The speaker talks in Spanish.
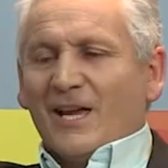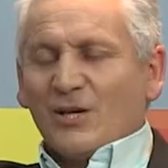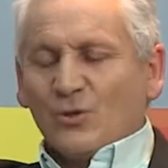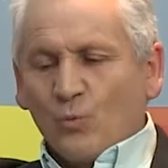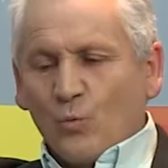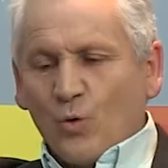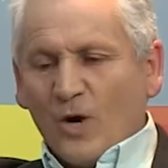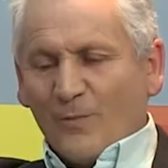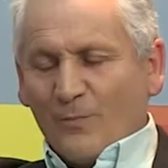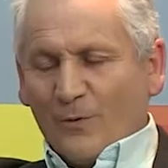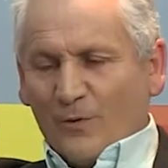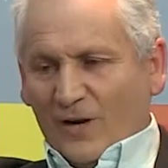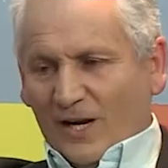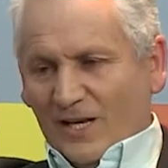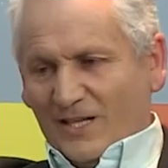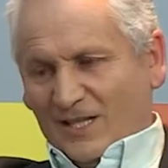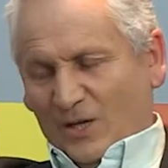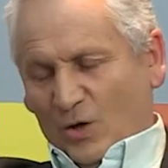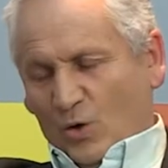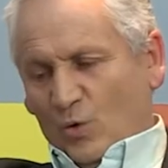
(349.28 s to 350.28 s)
Es un cuerpo
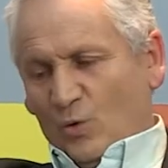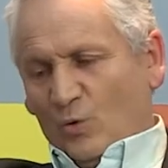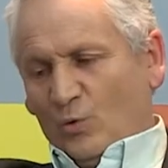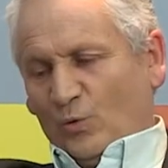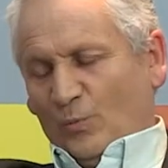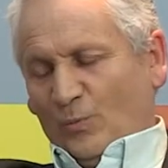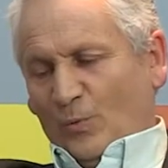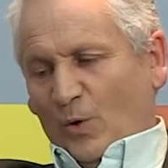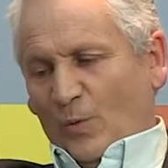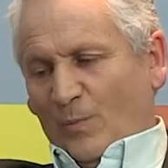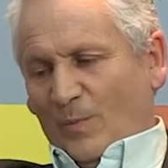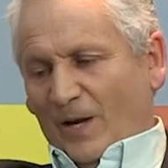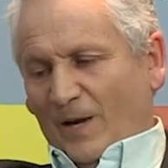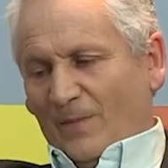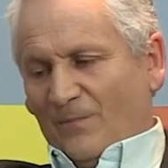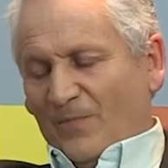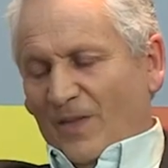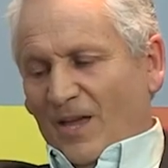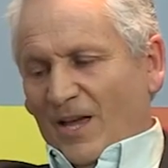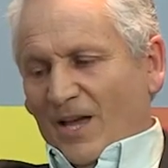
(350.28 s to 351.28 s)
celeste con luz propia.
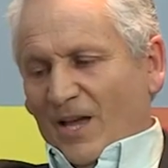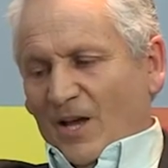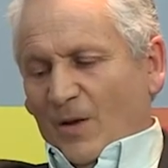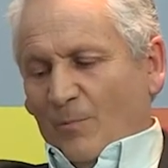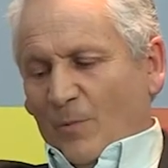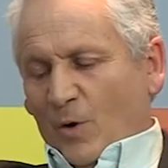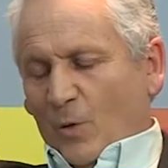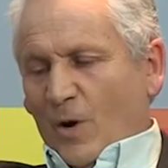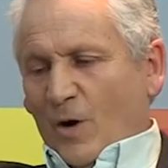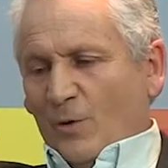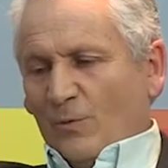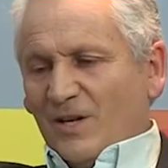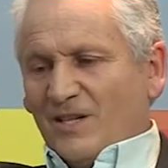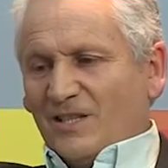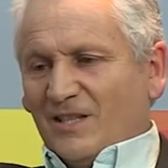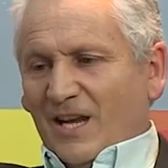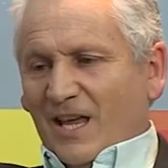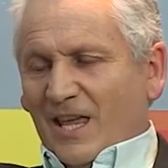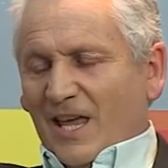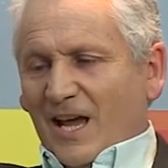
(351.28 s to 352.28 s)
Pero bueno, una
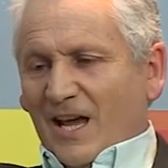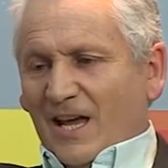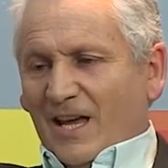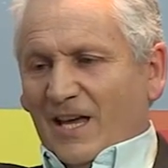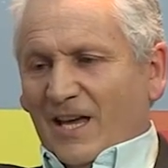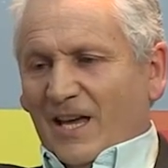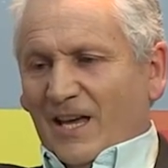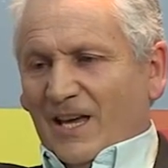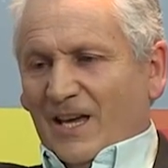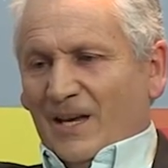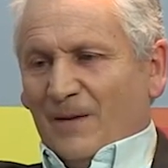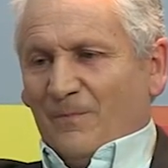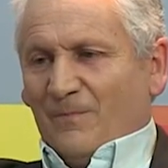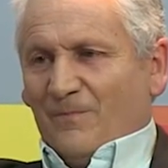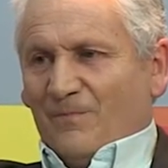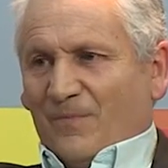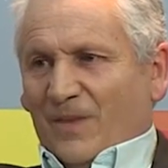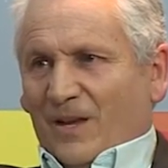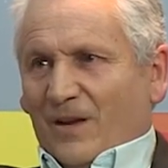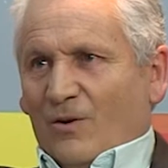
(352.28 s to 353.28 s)
estrella, eh,
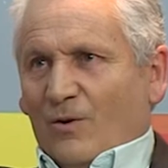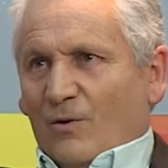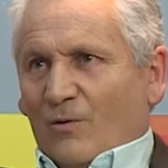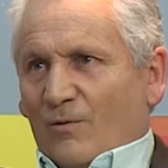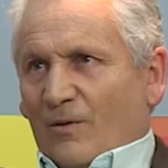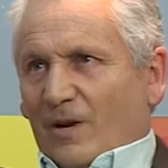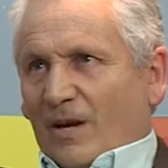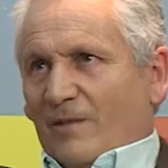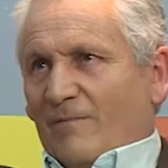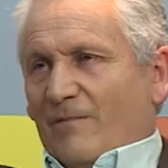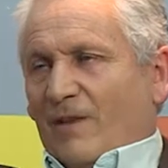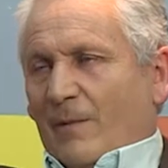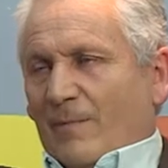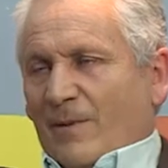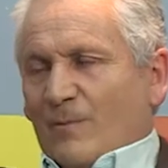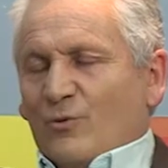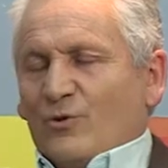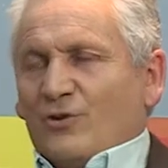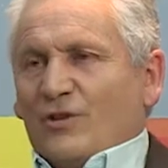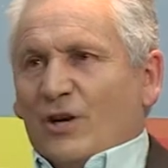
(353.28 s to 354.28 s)
eh, la
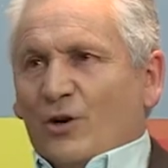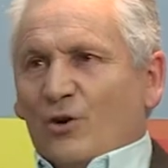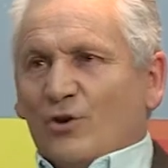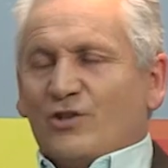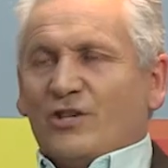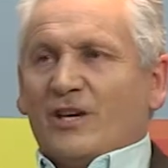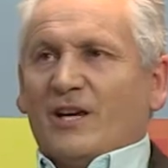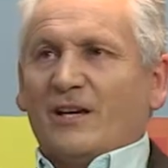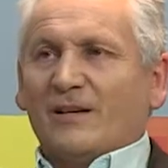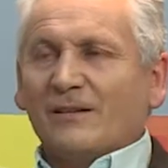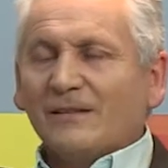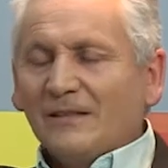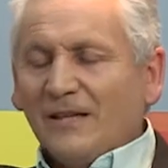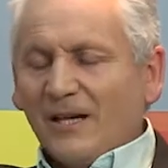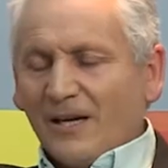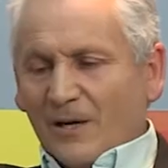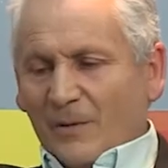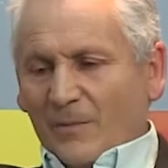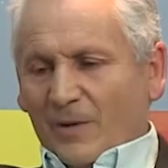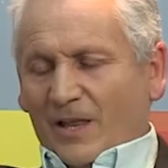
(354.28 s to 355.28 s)
vemos de noche,
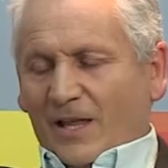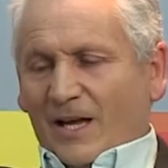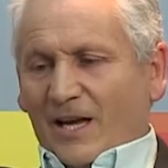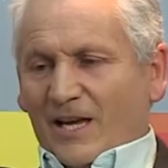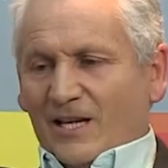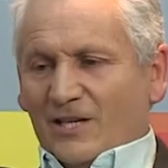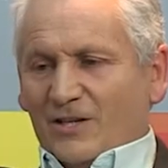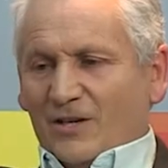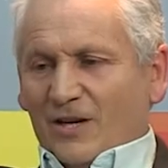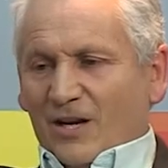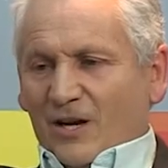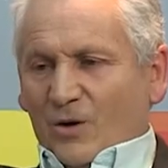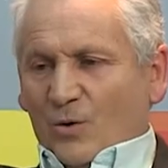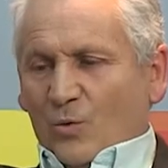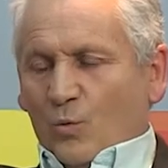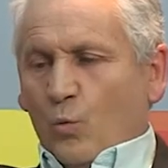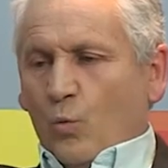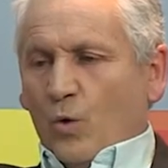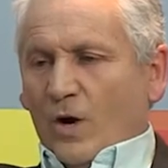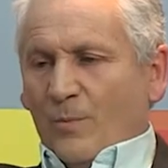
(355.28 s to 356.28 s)
¿verdad? Es
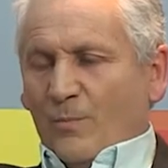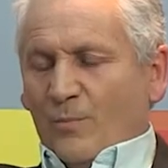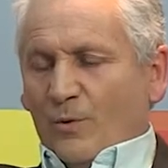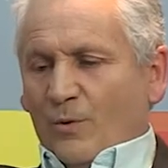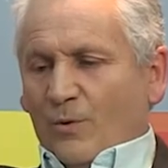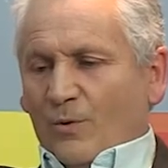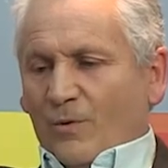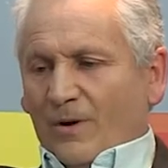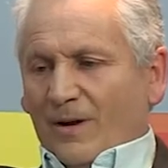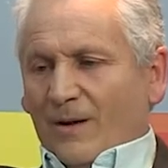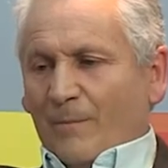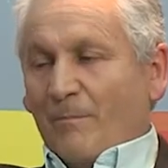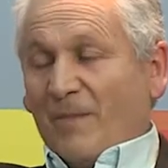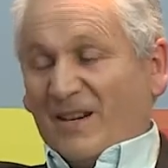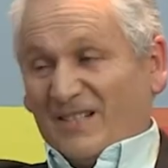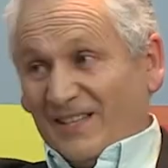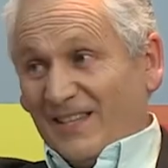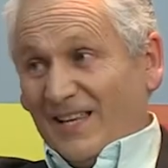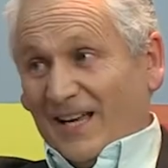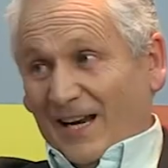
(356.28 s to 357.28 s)
un cuerpo
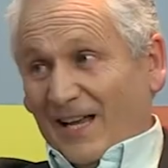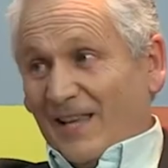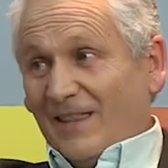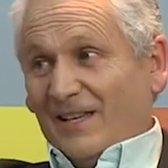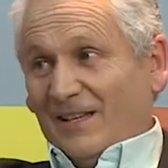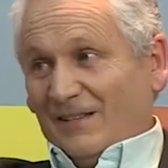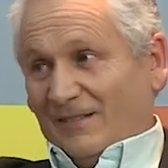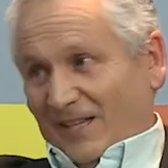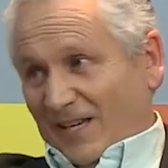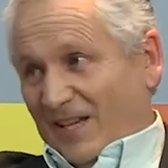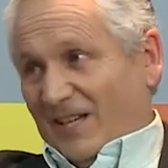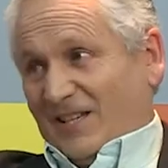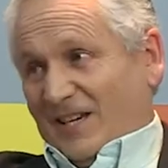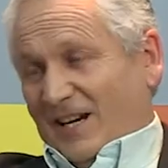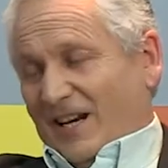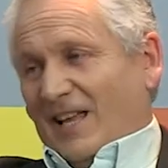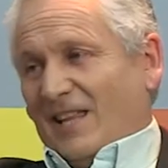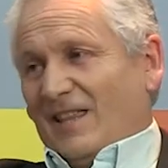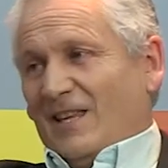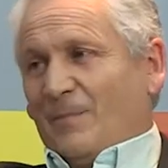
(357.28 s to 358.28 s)
bastante grande, tiene que ser
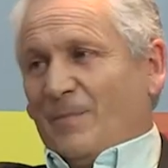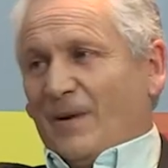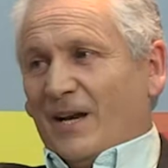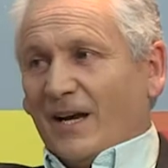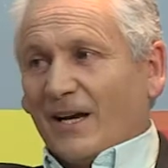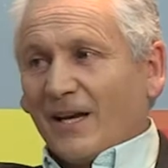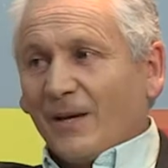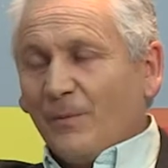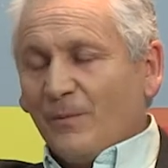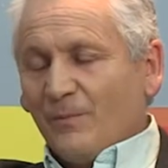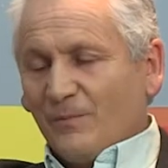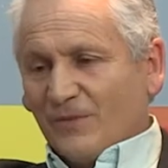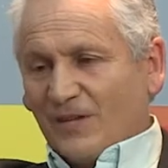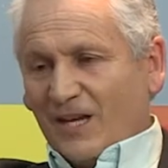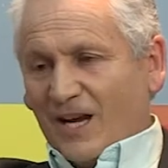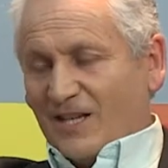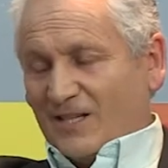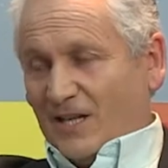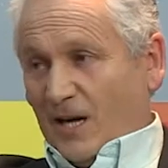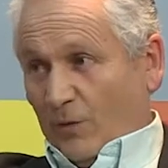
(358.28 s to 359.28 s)
grande para que
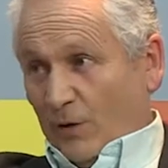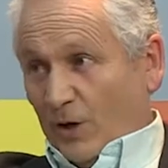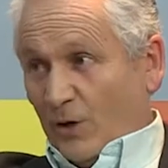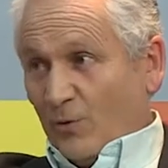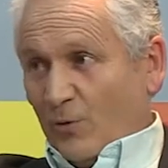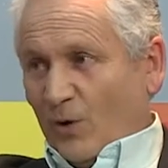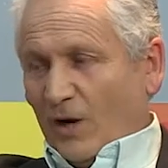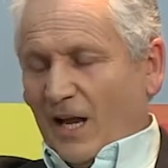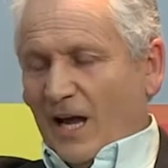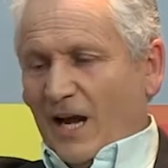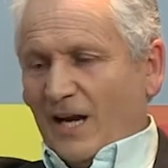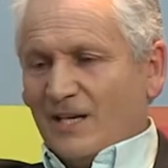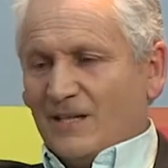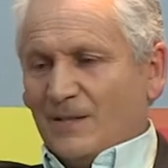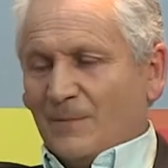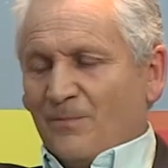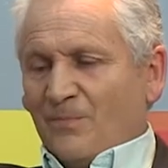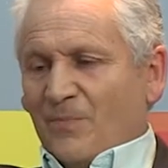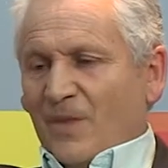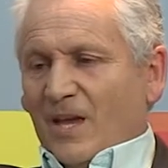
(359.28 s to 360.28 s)
tenga esas reacciones
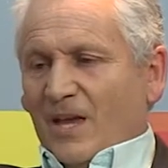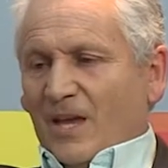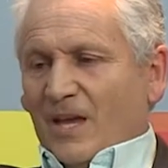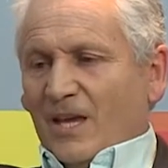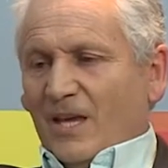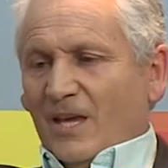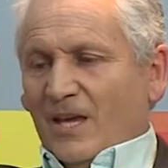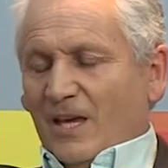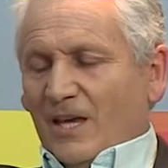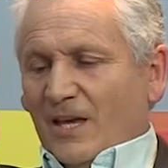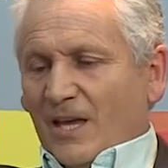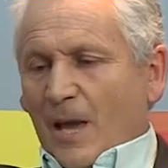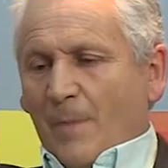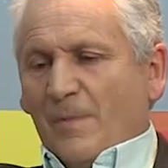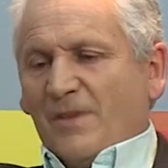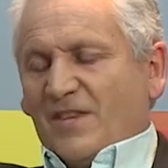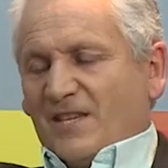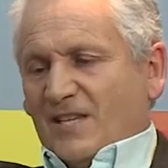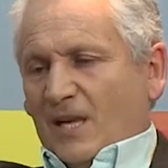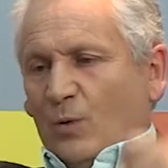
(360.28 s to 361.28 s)
nucleares y
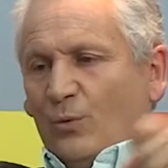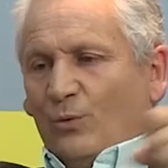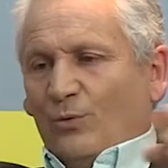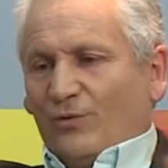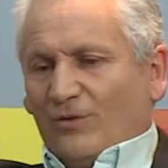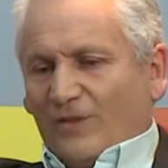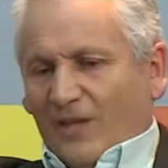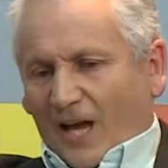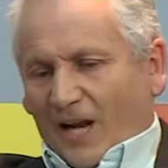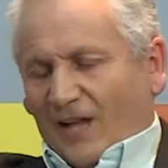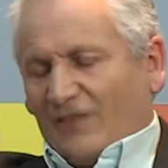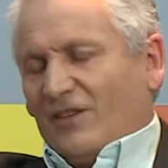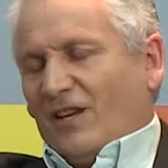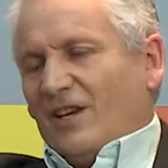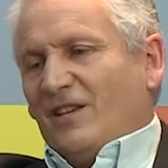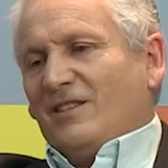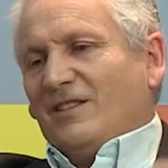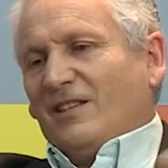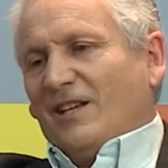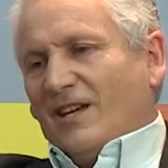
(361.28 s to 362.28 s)
emite esa luz
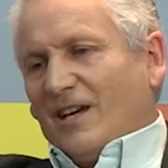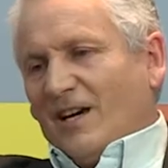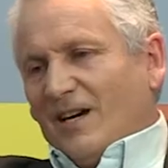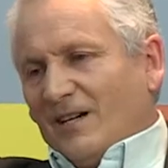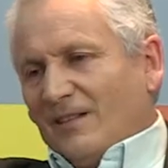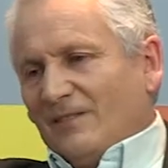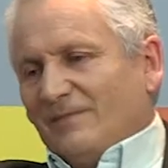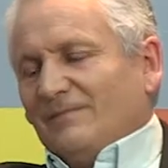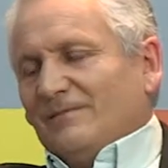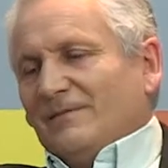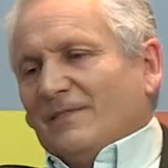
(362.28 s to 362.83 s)
característica